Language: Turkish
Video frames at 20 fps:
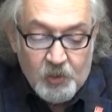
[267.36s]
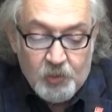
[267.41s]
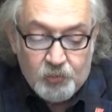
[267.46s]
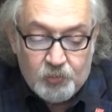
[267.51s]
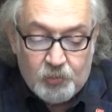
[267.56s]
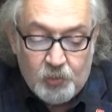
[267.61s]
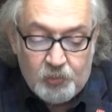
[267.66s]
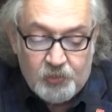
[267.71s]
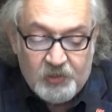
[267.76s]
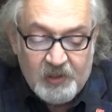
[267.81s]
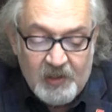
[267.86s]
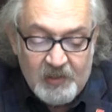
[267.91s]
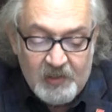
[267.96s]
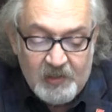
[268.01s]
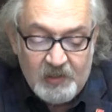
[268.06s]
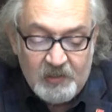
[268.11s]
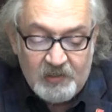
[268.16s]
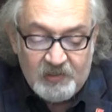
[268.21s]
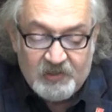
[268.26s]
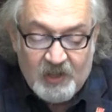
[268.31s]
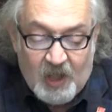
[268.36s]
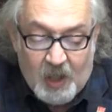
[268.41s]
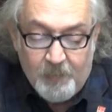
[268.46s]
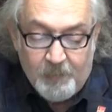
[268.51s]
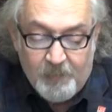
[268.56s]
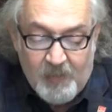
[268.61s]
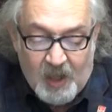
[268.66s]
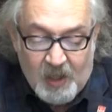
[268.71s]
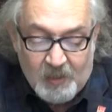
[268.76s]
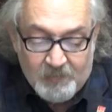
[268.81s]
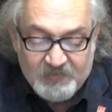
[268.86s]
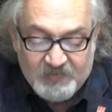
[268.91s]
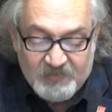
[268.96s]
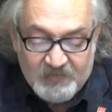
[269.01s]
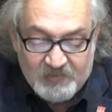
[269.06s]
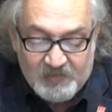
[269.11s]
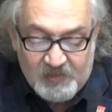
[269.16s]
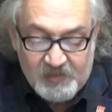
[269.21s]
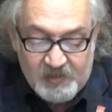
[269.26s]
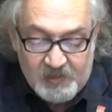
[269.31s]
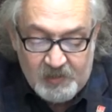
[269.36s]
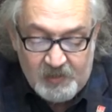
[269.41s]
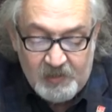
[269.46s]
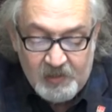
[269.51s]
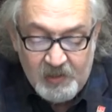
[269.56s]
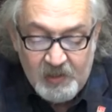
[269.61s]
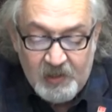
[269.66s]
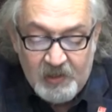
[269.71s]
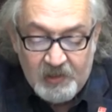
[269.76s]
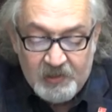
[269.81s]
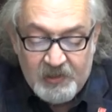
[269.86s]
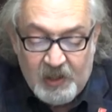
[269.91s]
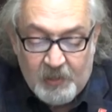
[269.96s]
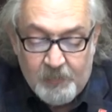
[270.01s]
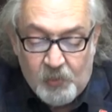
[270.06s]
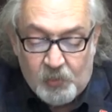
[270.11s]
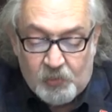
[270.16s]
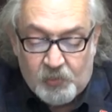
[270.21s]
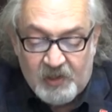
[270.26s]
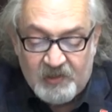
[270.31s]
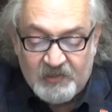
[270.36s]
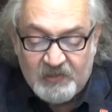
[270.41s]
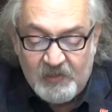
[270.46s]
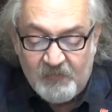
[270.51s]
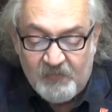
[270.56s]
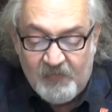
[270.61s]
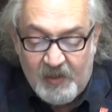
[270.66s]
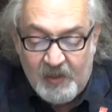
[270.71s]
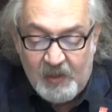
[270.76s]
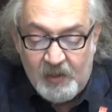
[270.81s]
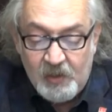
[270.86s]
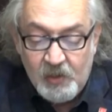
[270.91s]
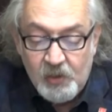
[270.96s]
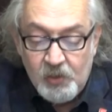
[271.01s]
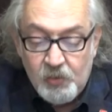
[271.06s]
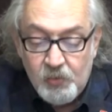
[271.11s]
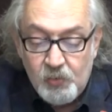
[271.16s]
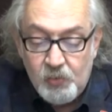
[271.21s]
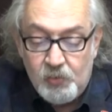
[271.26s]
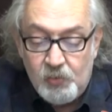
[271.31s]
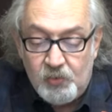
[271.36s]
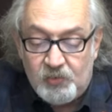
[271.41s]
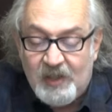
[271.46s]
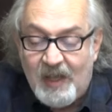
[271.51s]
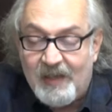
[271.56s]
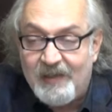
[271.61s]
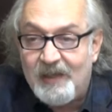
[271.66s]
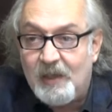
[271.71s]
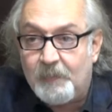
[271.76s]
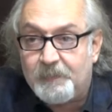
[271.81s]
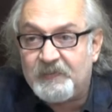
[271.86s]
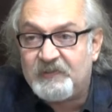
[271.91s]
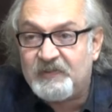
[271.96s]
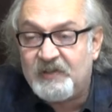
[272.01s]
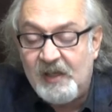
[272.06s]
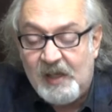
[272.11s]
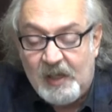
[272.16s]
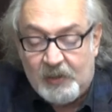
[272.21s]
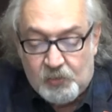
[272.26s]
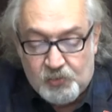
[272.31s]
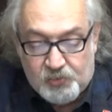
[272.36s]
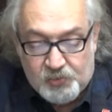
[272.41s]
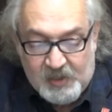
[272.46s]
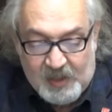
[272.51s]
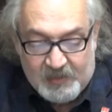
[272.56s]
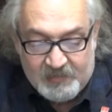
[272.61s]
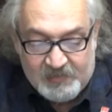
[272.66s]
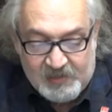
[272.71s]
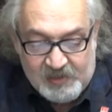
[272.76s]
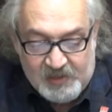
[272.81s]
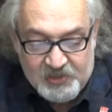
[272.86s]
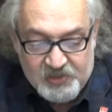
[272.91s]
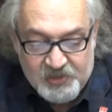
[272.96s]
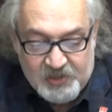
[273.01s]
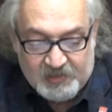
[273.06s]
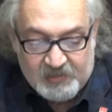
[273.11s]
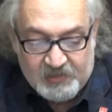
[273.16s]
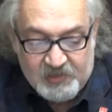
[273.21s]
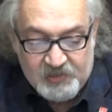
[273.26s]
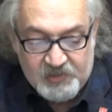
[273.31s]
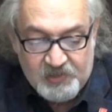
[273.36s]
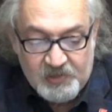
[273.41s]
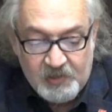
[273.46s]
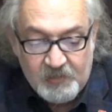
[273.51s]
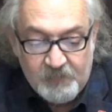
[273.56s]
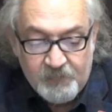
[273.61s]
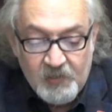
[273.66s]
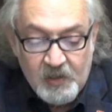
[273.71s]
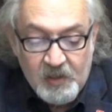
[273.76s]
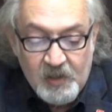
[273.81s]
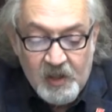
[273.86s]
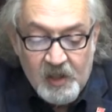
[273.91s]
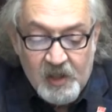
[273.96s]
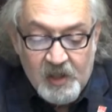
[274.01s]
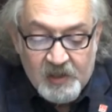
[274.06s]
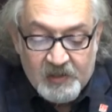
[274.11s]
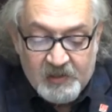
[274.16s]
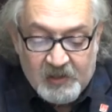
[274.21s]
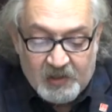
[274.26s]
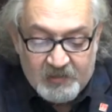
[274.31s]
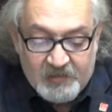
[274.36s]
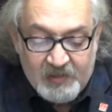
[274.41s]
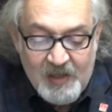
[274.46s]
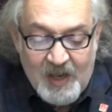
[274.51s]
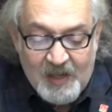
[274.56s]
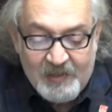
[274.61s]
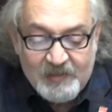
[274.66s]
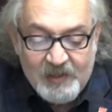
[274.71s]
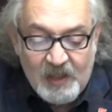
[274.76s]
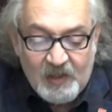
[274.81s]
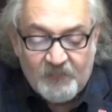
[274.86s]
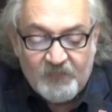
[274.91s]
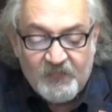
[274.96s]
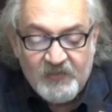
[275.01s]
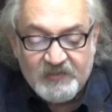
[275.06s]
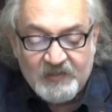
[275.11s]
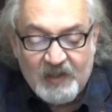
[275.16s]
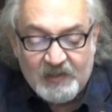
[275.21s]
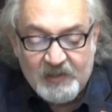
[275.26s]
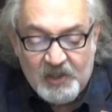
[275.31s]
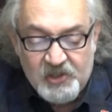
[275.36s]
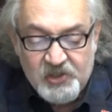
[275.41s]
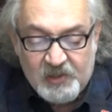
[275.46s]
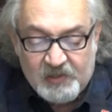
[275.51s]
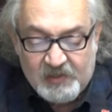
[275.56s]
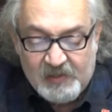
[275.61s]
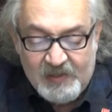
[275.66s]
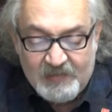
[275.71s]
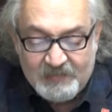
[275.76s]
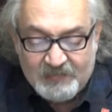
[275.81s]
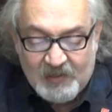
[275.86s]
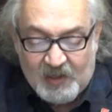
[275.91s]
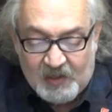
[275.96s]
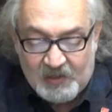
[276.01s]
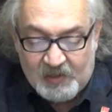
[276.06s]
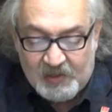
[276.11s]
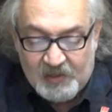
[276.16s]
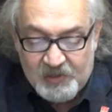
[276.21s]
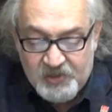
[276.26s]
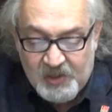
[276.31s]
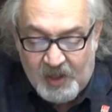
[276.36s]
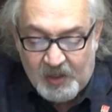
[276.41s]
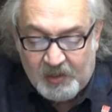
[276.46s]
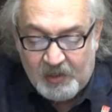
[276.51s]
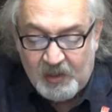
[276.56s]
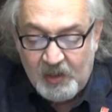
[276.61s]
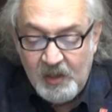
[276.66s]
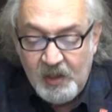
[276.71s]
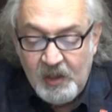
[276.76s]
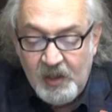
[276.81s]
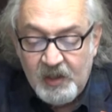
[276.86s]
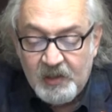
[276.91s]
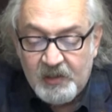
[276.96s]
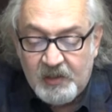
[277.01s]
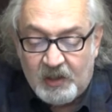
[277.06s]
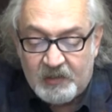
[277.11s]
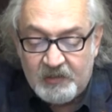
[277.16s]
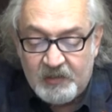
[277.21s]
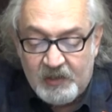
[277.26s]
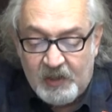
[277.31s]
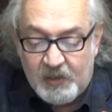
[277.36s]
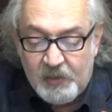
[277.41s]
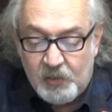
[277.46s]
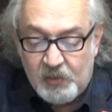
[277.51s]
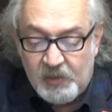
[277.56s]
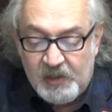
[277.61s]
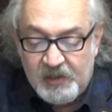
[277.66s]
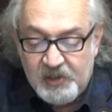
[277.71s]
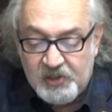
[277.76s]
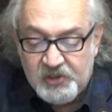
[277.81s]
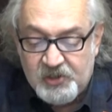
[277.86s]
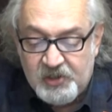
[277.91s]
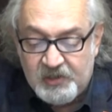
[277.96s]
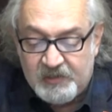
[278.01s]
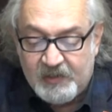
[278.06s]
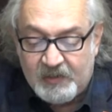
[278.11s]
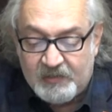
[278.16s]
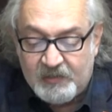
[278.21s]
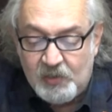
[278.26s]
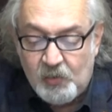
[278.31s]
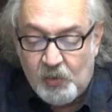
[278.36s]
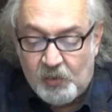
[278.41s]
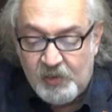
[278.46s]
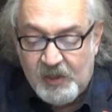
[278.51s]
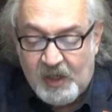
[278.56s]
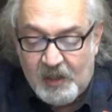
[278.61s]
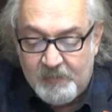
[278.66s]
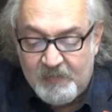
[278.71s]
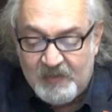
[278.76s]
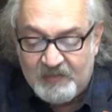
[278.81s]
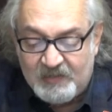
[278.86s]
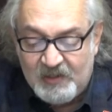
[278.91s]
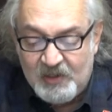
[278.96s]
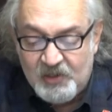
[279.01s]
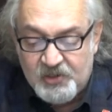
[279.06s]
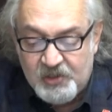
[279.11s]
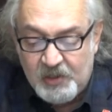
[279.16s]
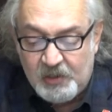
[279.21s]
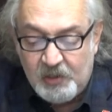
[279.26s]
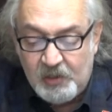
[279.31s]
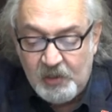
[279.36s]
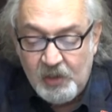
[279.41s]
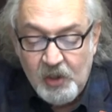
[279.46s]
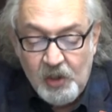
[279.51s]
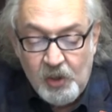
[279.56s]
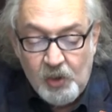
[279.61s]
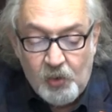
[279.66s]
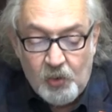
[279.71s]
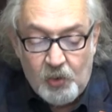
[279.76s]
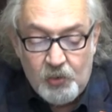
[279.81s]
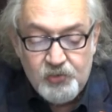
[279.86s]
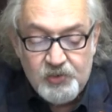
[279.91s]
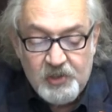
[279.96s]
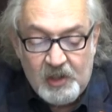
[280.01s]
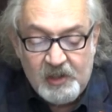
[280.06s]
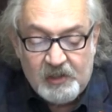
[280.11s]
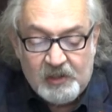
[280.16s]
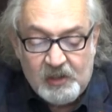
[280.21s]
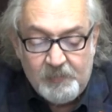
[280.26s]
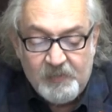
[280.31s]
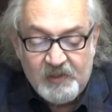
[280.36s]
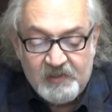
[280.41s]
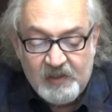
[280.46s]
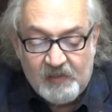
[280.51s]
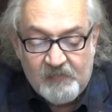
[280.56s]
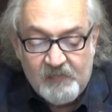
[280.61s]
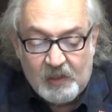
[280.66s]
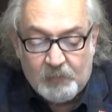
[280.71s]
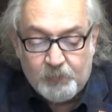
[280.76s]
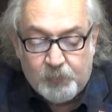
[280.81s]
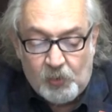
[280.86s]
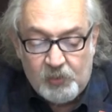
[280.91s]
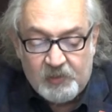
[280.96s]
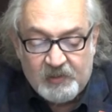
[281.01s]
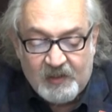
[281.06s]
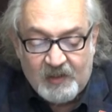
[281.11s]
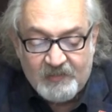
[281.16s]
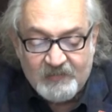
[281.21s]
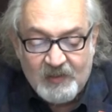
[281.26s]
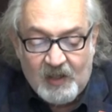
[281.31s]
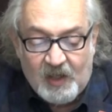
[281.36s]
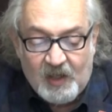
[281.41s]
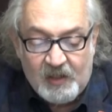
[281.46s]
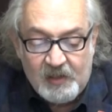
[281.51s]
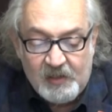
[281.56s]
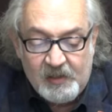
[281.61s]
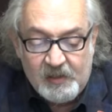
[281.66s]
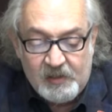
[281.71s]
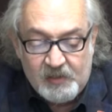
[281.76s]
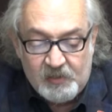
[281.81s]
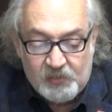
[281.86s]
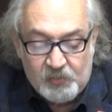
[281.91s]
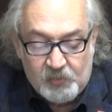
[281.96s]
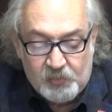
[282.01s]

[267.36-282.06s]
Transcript: Türkiye'nin tam bağımsızlığı, demokrasi ve üniter yapısıyla güçlendirilecektir. Kadın erkek fırsat eşitliği sağlanacak, kadına yönelik şiddetin önlenmesi için öncelikli bir devlet politikası hali